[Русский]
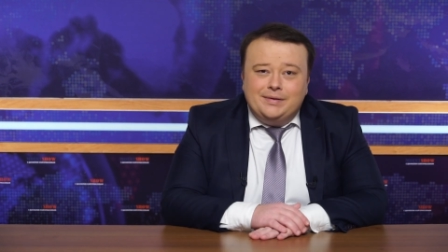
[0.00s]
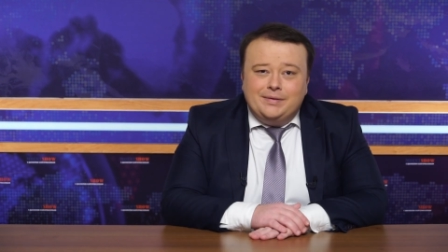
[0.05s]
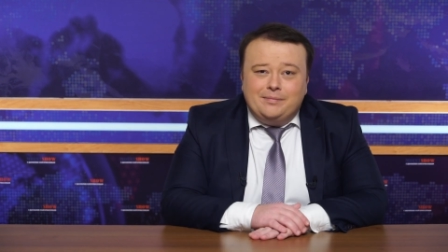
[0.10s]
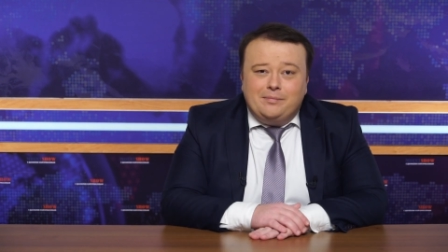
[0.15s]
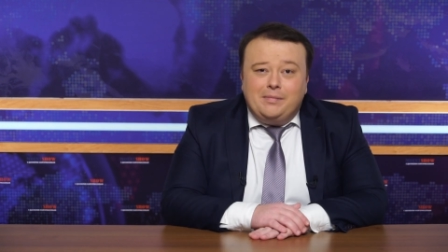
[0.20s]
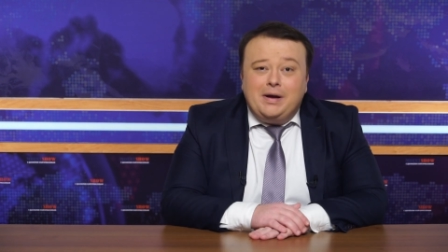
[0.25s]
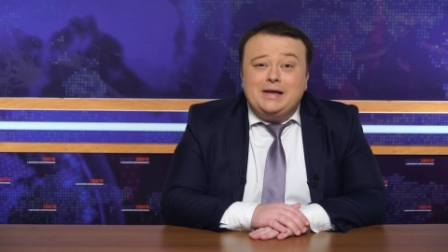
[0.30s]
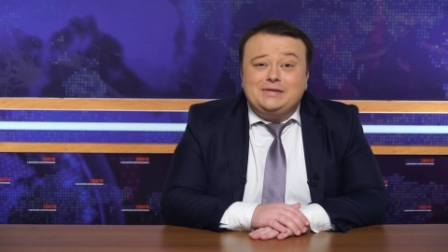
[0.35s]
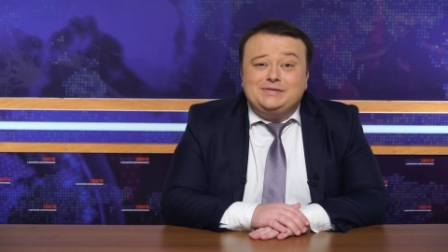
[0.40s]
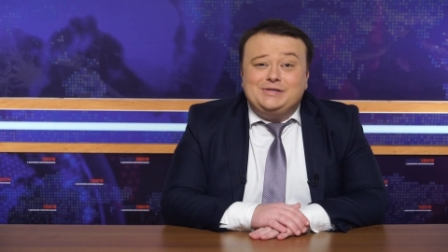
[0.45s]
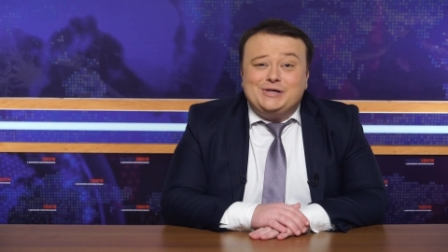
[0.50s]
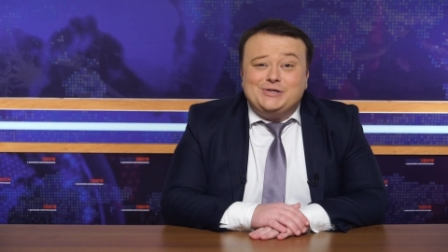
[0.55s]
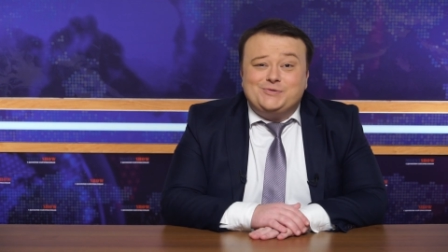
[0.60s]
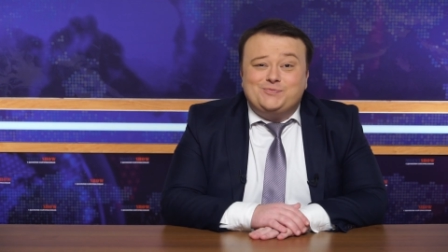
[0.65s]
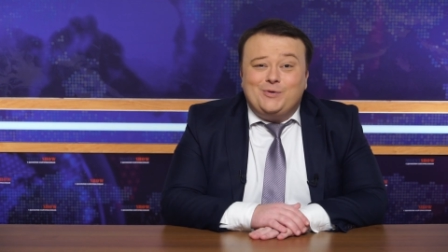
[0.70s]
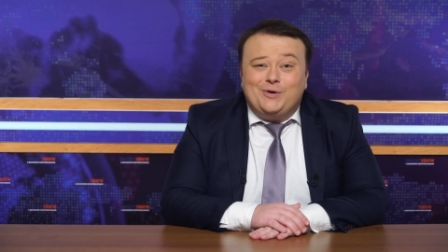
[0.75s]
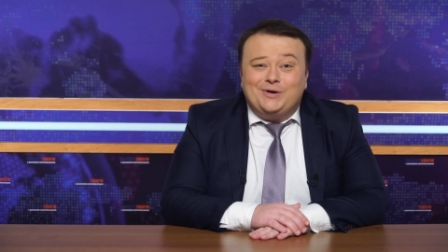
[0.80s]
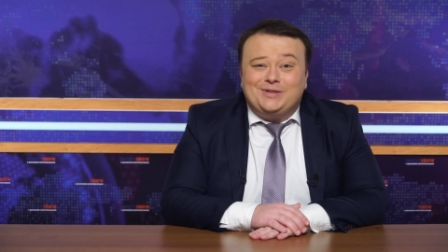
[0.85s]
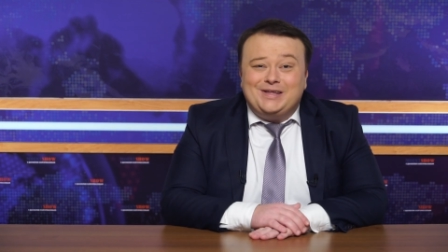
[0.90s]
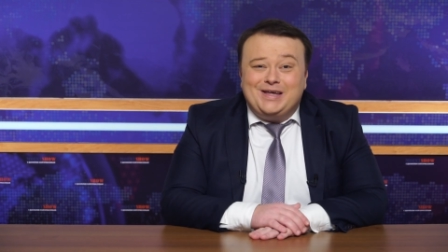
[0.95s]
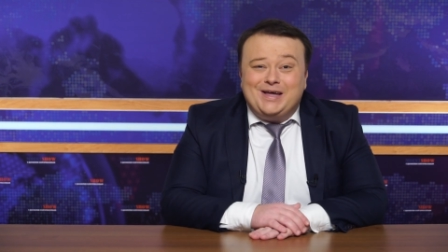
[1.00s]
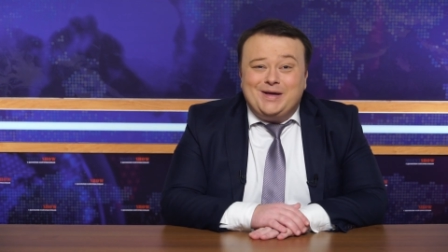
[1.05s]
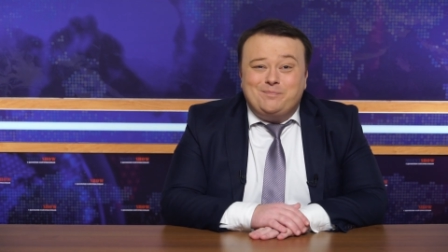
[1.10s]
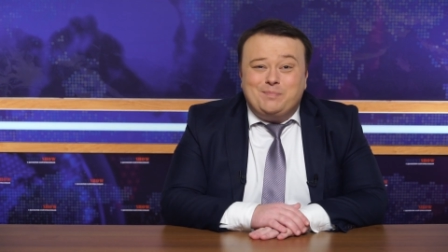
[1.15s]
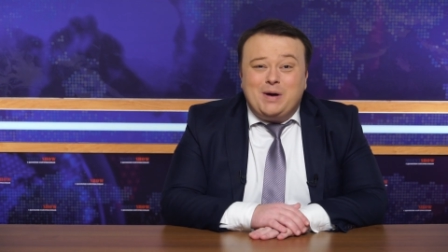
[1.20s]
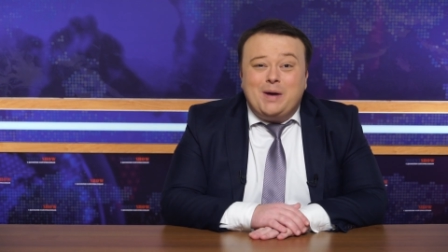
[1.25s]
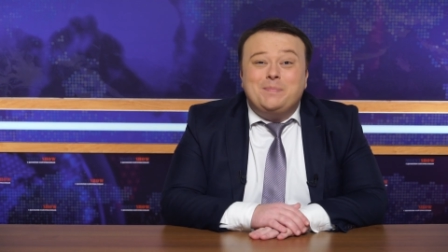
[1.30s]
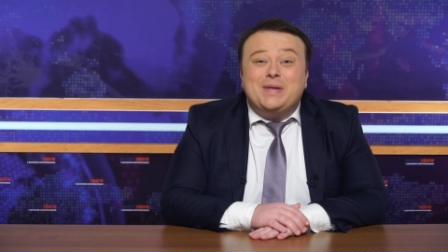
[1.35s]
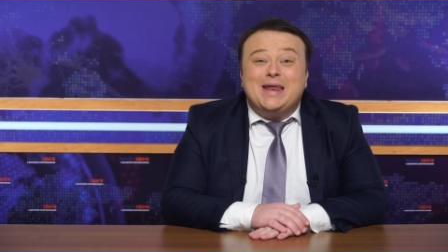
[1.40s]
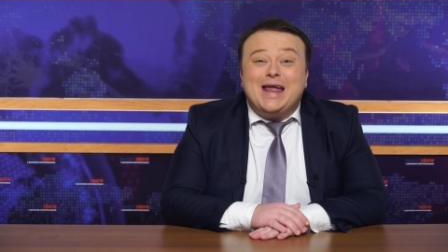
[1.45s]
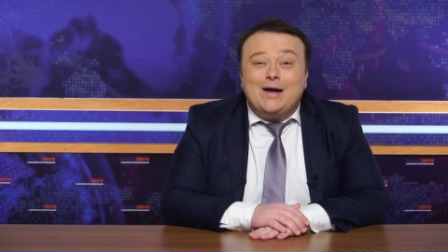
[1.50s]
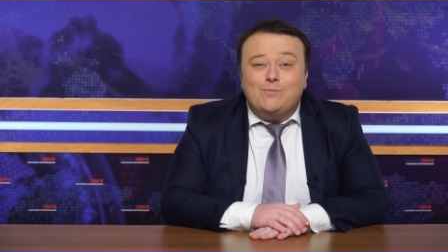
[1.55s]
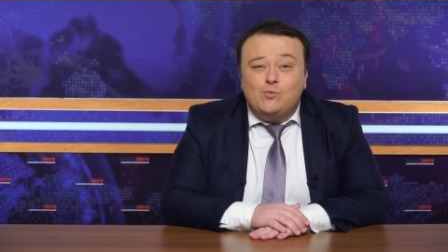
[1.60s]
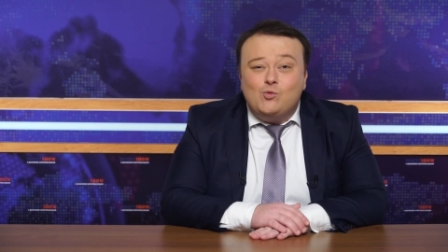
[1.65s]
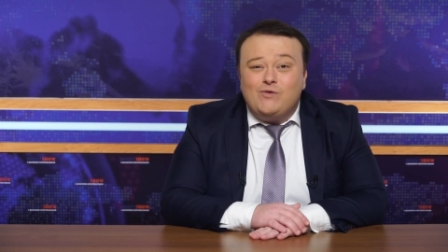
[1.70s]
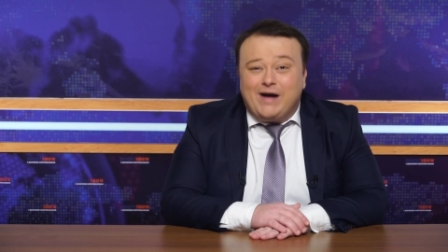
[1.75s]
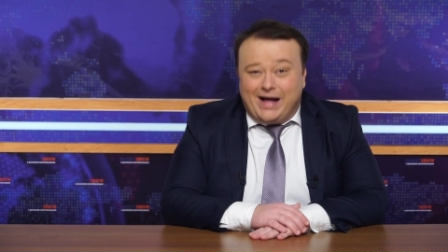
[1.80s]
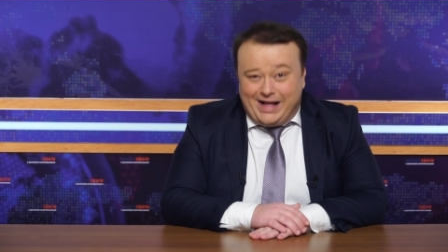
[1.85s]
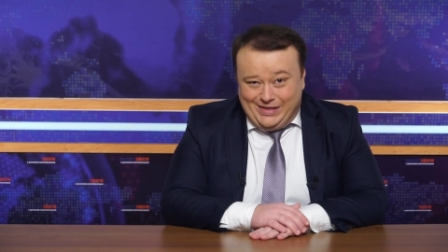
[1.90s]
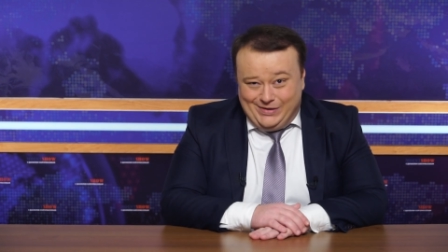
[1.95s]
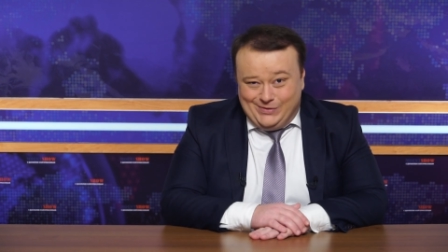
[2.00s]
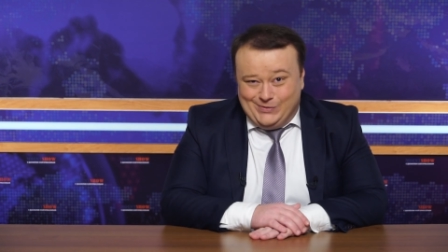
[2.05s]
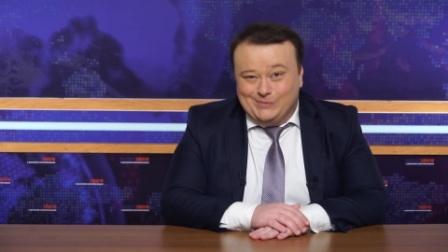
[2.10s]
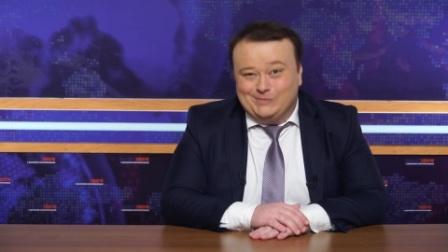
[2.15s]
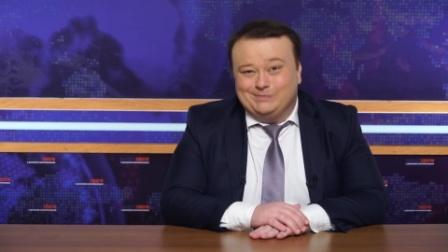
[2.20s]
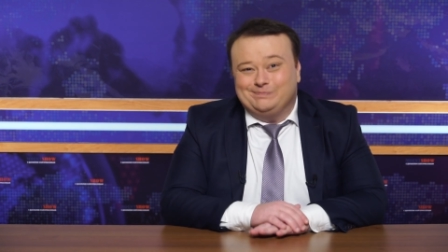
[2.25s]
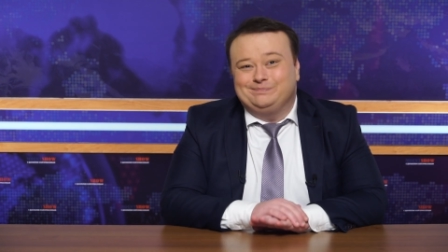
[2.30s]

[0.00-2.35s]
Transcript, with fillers: Мастер спорта по переобуванию.